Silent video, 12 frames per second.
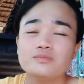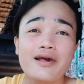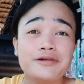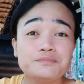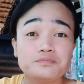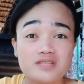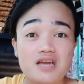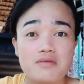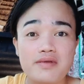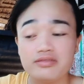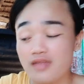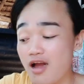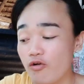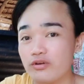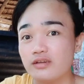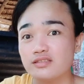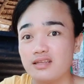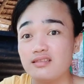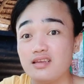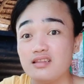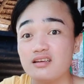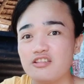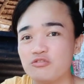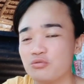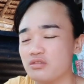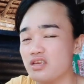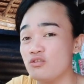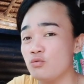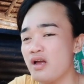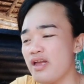Nagbibenta ako ng kindi na ganun. Kinugay.